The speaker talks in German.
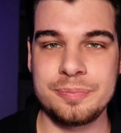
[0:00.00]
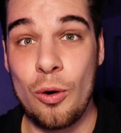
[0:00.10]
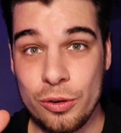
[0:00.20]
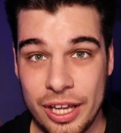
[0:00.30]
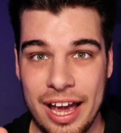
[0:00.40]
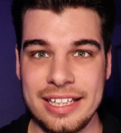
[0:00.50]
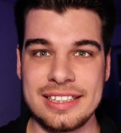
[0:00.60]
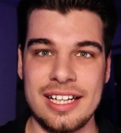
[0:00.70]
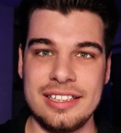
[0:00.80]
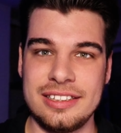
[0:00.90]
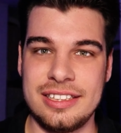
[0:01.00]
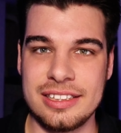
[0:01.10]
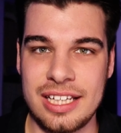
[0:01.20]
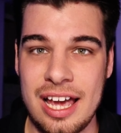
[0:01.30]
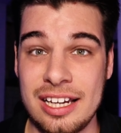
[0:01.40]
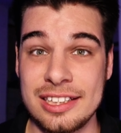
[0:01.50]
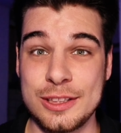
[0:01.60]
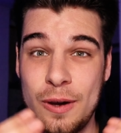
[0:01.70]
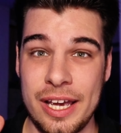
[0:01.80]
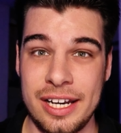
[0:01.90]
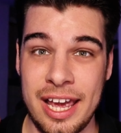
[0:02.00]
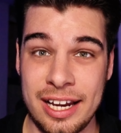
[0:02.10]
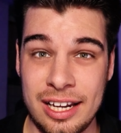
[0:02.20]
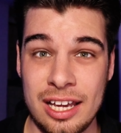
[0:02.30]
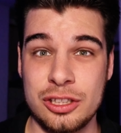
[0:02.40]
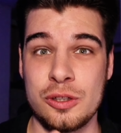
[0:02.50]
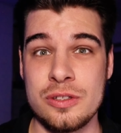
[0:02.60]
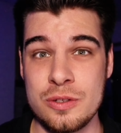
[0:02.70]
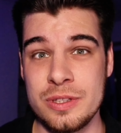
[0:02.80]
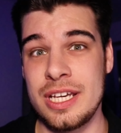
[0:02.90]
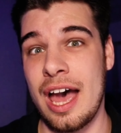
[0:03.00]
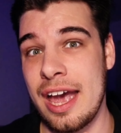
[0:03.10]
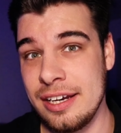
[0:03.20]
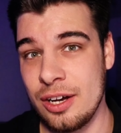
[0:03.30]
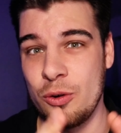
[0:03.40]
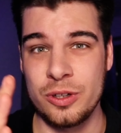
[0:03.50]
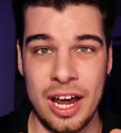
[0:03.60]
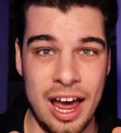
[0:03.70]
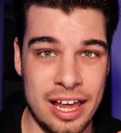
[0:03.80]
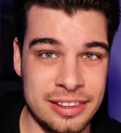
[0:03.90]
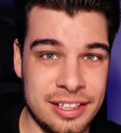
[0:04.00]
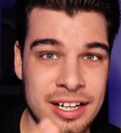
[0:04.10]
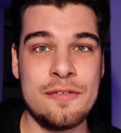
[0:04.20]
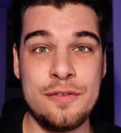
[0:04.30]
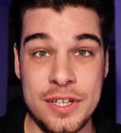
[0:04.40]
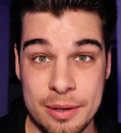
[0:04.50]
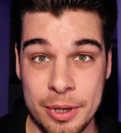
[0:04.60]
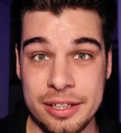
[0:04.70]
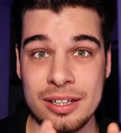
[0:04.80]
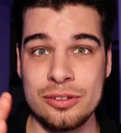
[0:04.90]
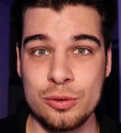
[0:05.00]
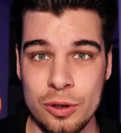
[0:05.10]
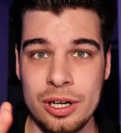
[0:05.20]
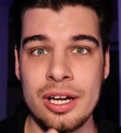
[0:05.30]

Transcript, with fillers: Und eins kann ich dir sagen, so ein Hack hat schon so die eine oder andere Firma dadurch